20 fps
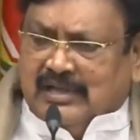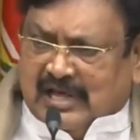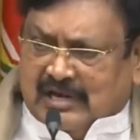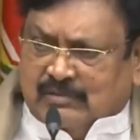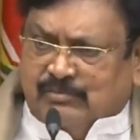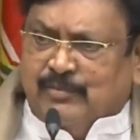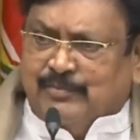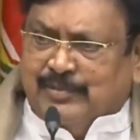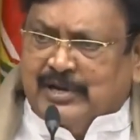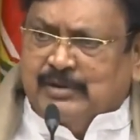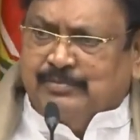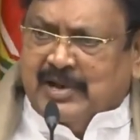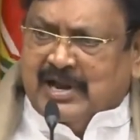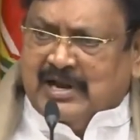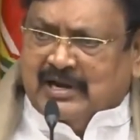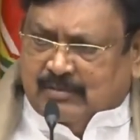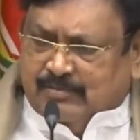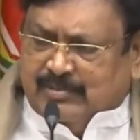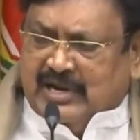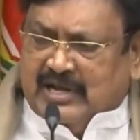ధర్మ
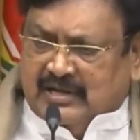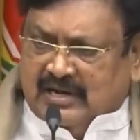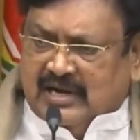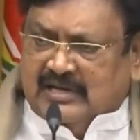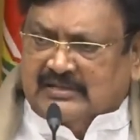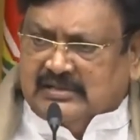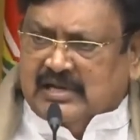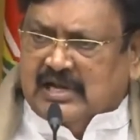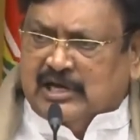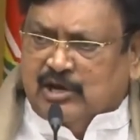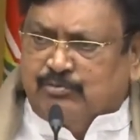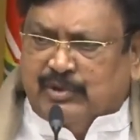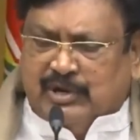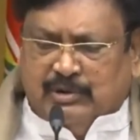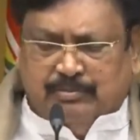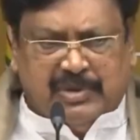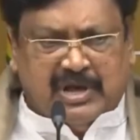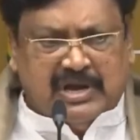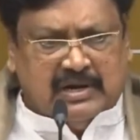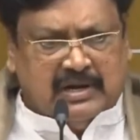పరిపాలన రాజ్యాంగ
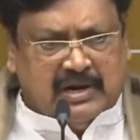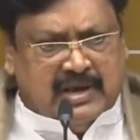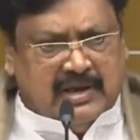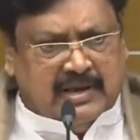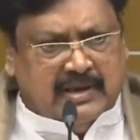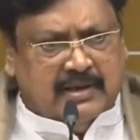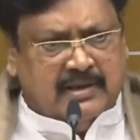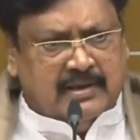పరిపాలన